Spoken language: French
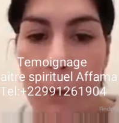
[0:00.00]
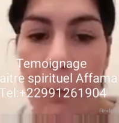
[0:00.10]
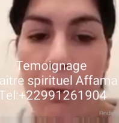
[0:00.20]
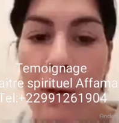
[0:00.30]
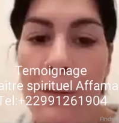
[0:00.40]
Le
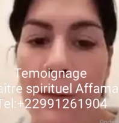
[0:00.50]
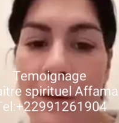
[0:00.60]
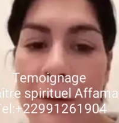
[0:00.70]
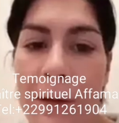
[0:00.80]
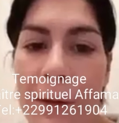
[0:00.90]
problème,
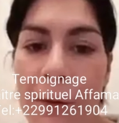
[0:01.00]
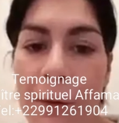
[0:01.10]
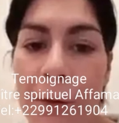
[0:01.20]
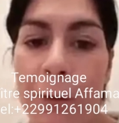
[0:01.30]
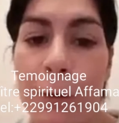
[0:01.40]
c'est que
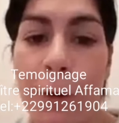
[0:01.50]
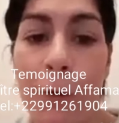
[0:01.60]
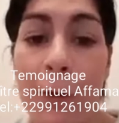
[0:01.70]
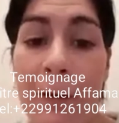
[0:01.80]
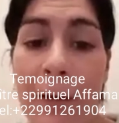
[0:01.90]
entre temps,
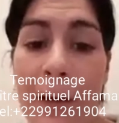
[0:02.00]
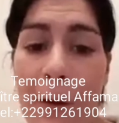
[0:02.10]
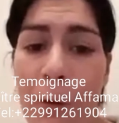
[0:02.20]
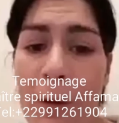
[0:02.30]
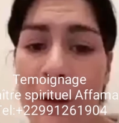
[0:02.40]
le travail a
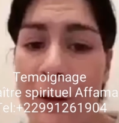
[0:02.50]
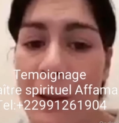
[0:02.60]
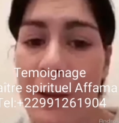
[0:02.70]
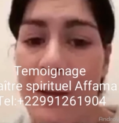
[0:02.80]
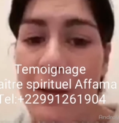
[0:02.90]
remarché